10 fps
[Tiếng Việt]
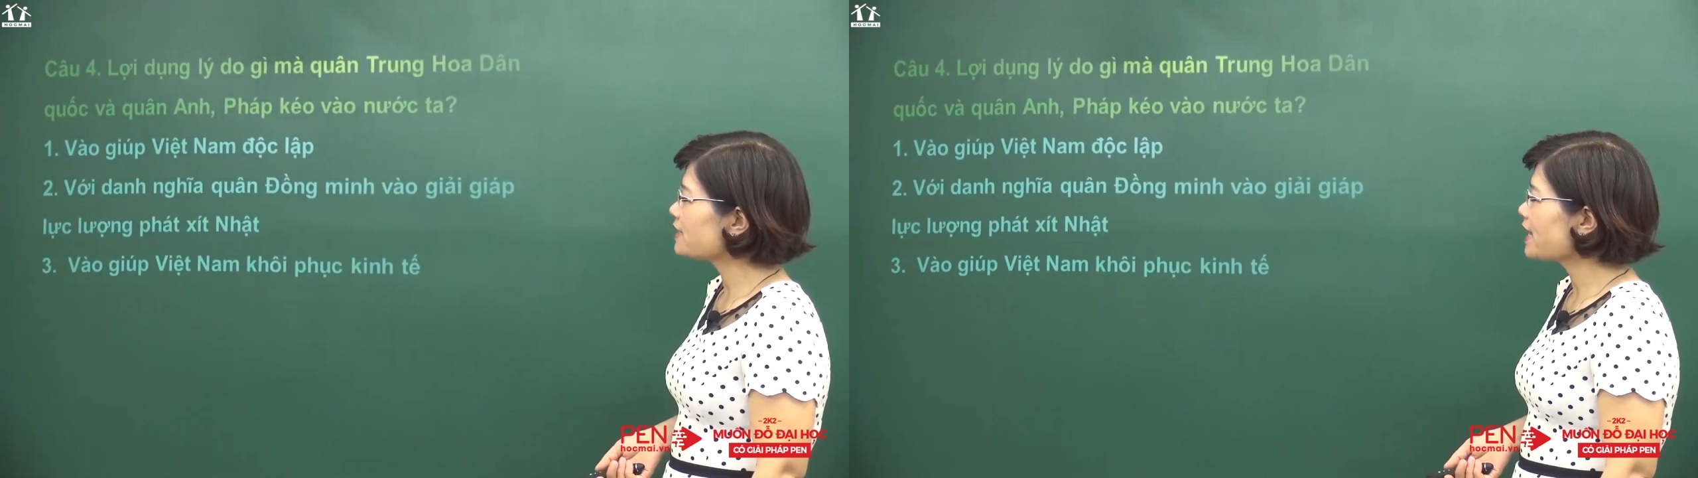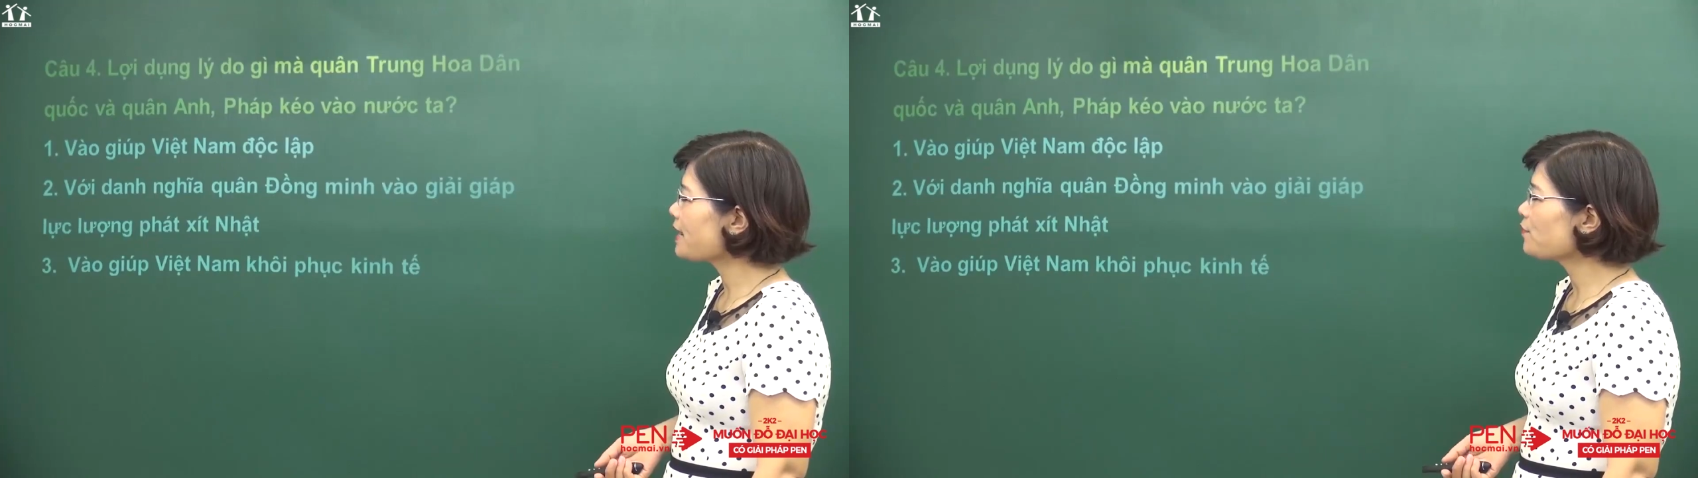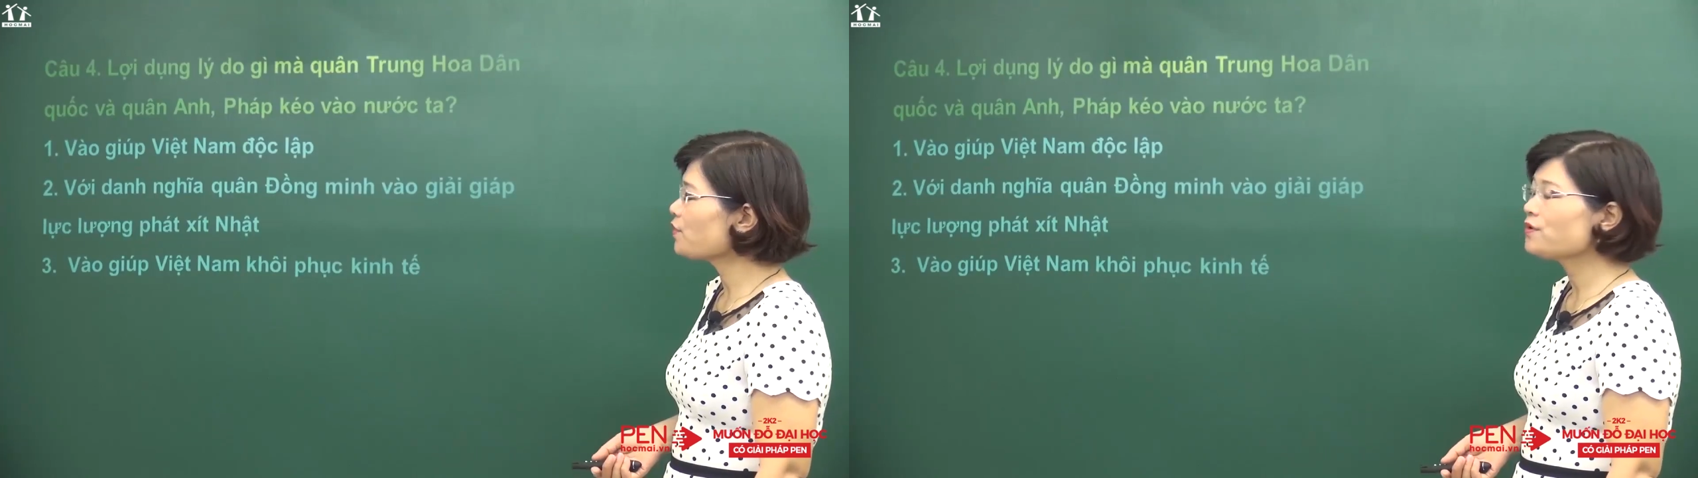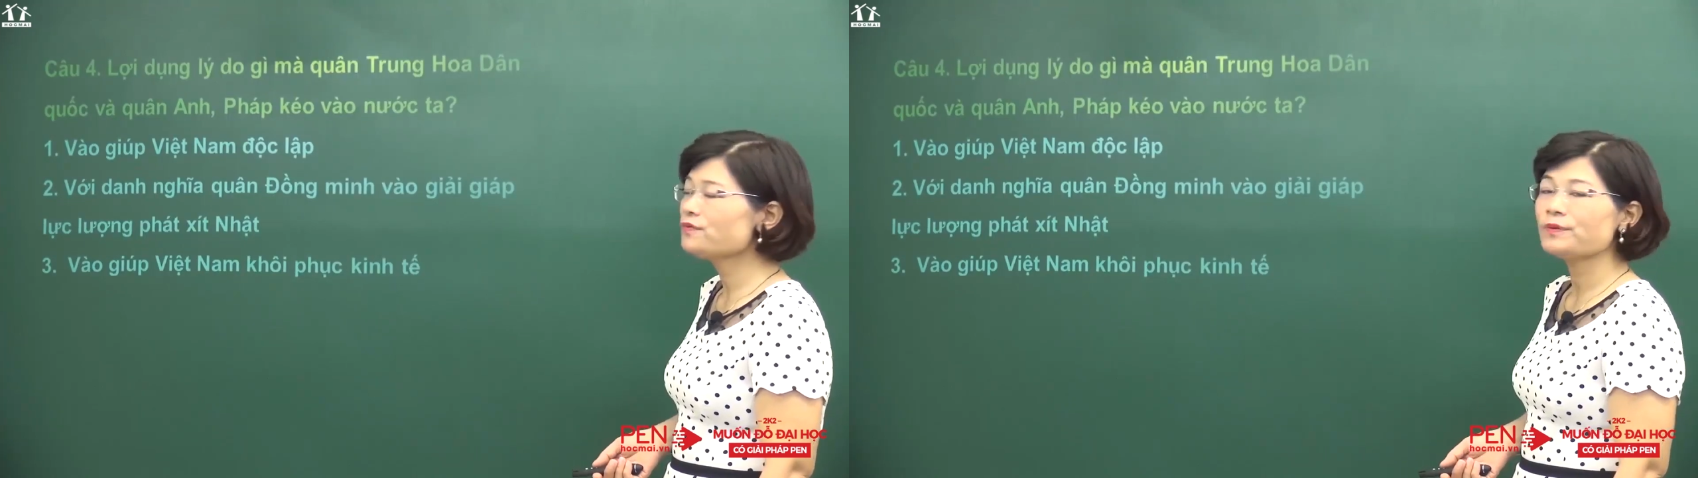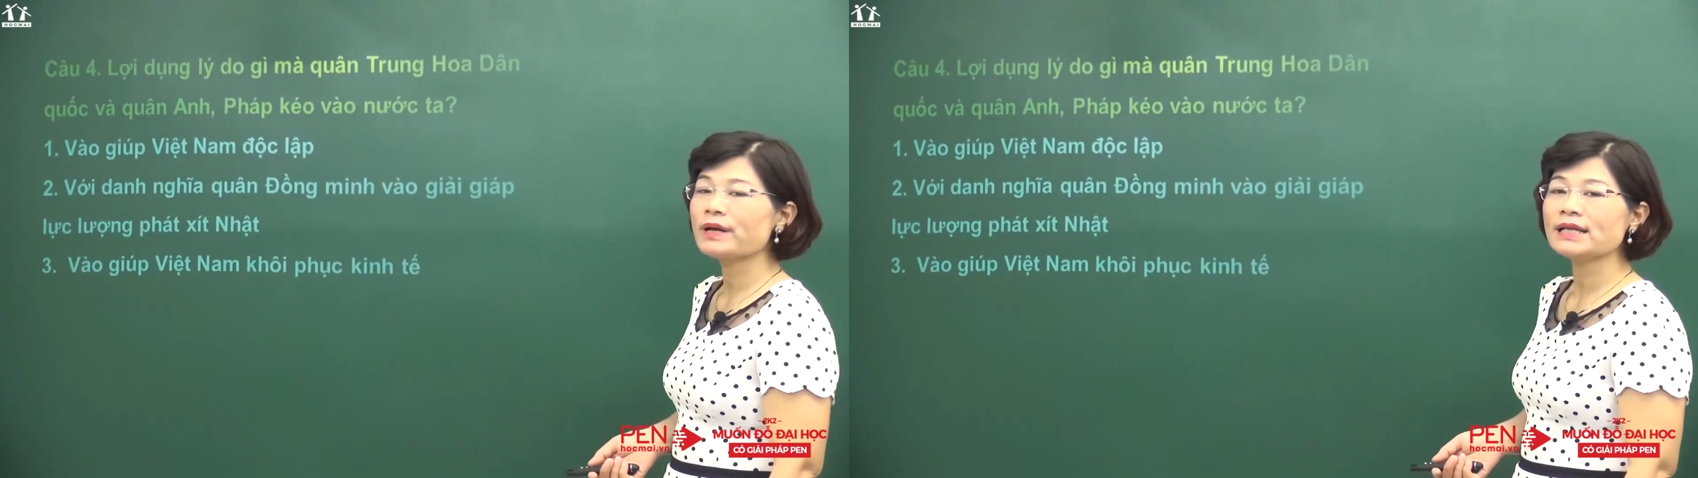Việt Nam
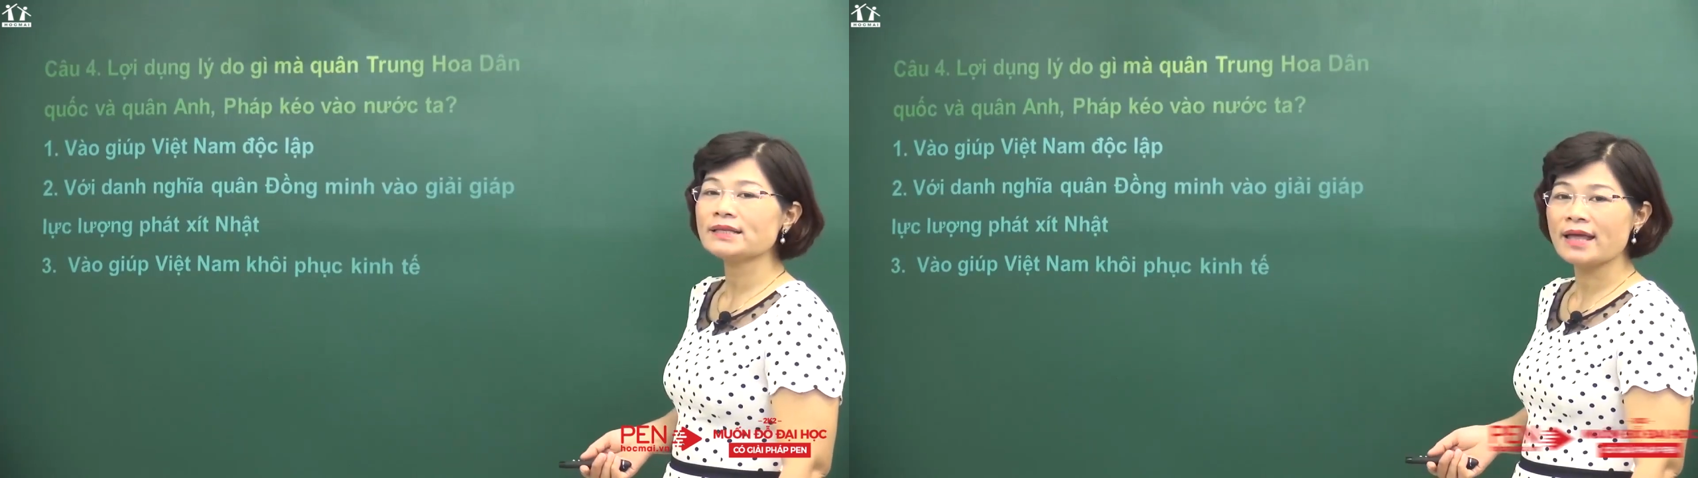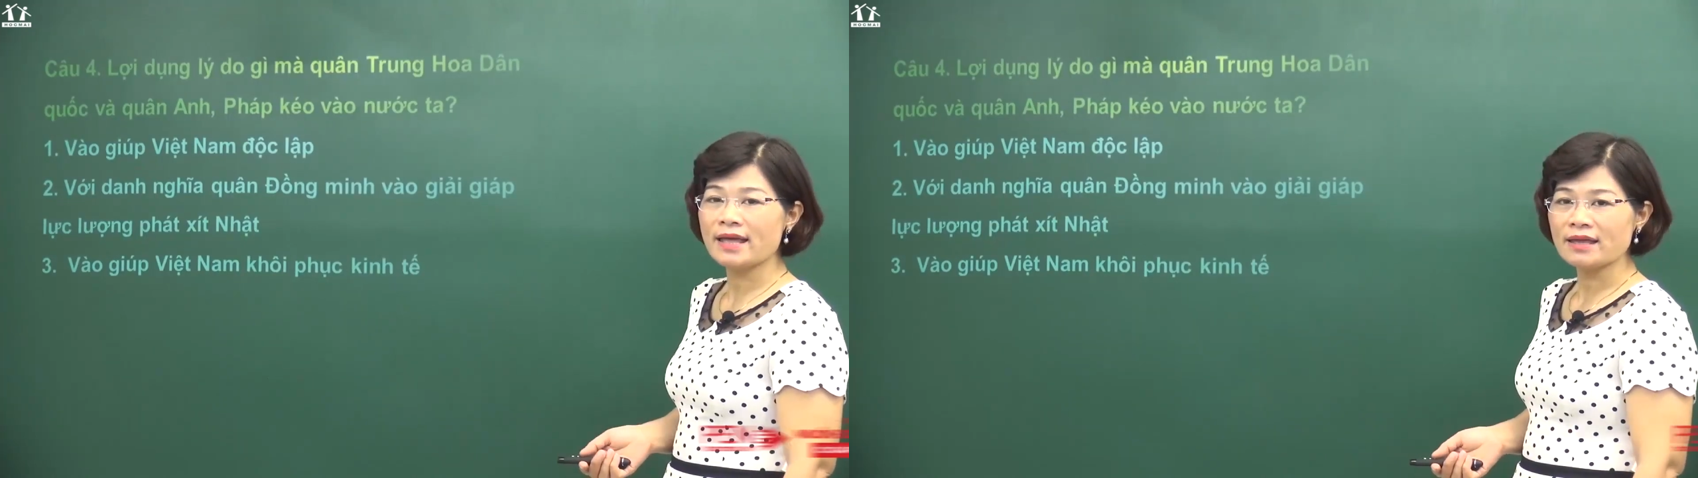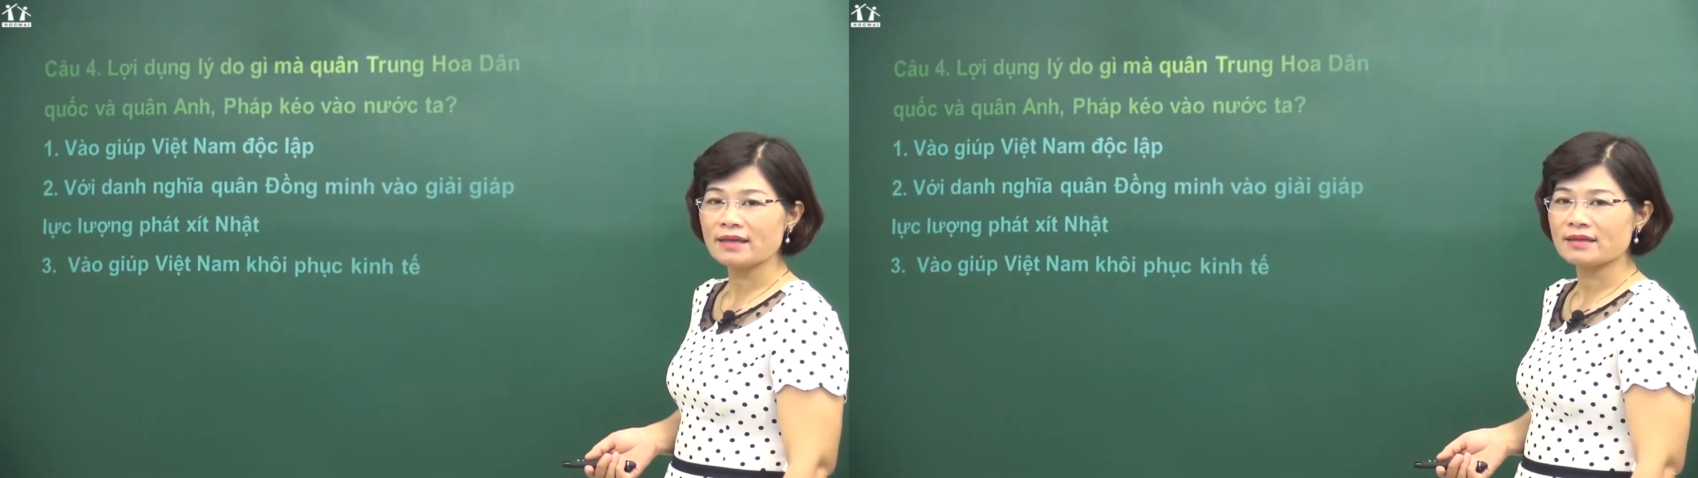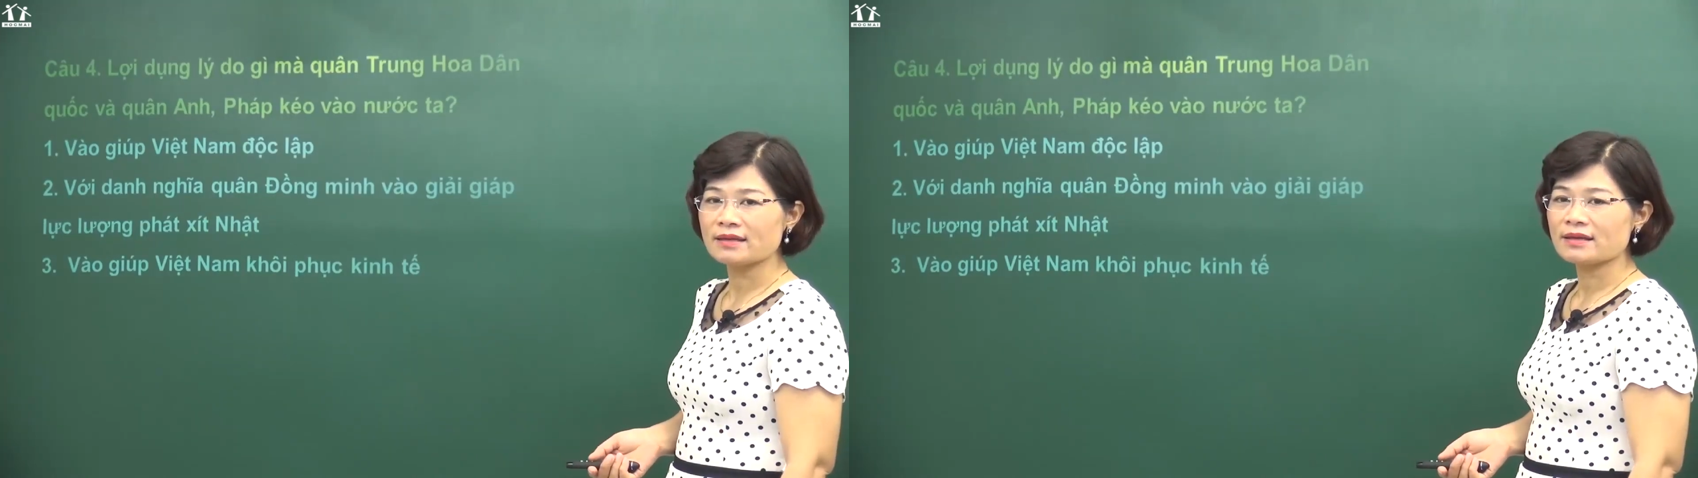khôi phục kinh tế.